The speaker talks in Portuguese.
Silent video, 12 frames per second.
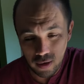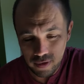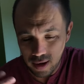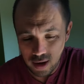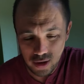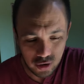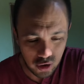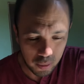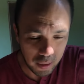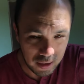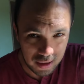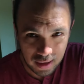viagem só
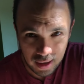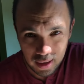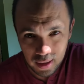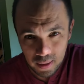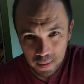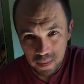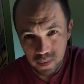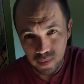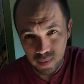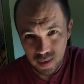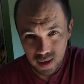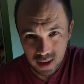para dizer
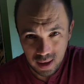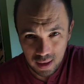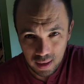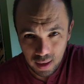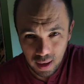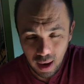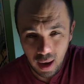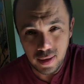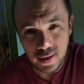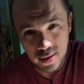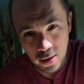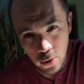que a
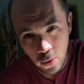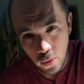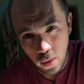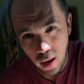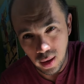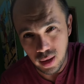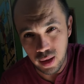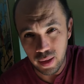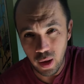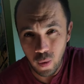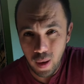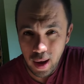razão ela
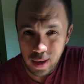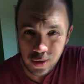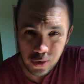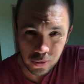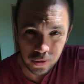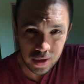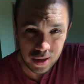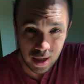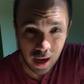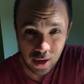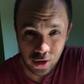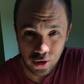não é
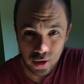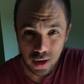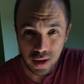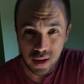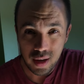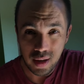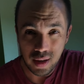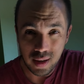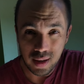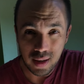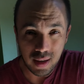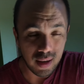suficiente e
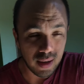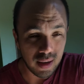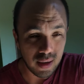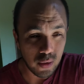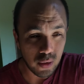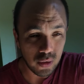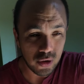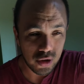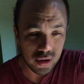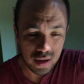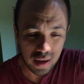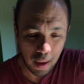que quando a
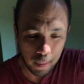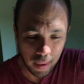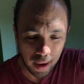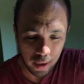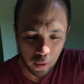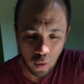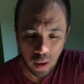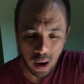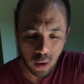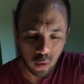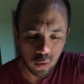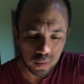gente se depara com
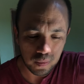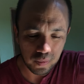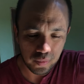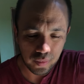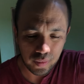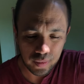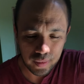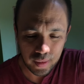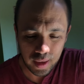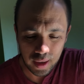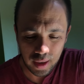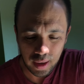algo
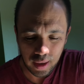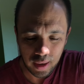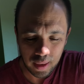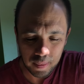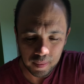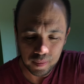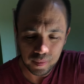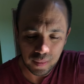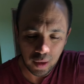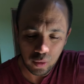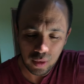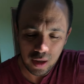que
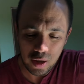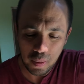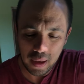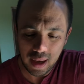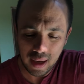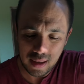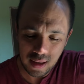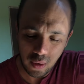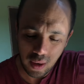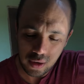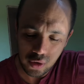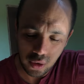não tem
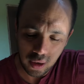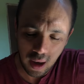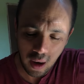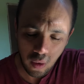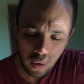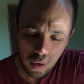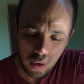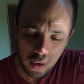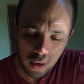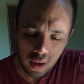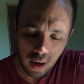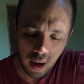explicação racional,
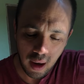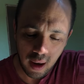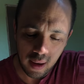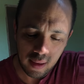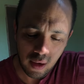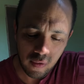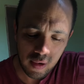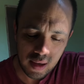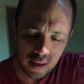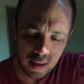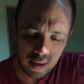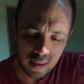é,
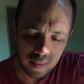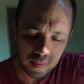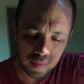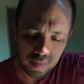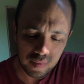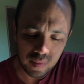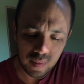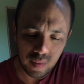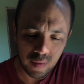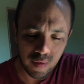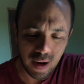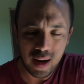talvez
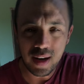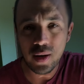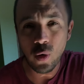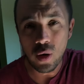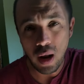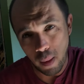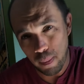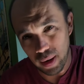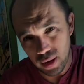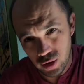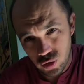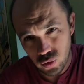vale olhar
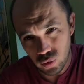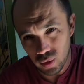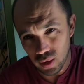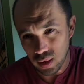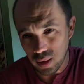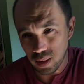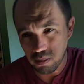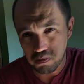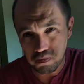para isso e